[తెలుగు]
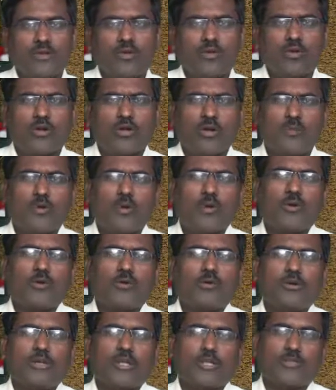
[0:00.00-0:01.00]
లోకములో
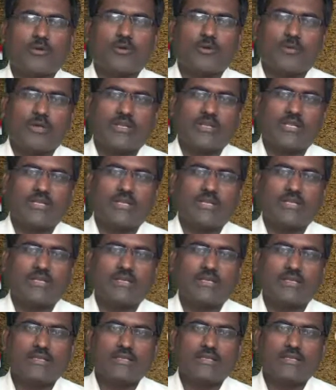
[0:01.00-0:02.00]
ఎంతోమంది
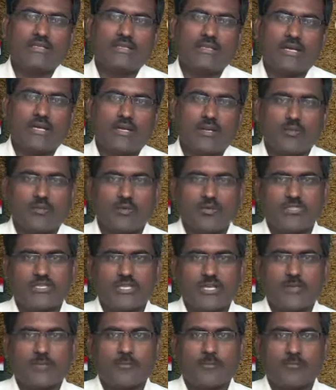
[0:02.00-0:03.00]

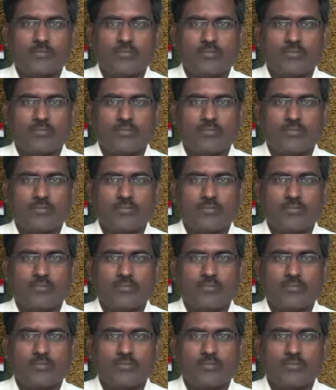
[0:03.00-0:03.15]
కన్నుమూశారు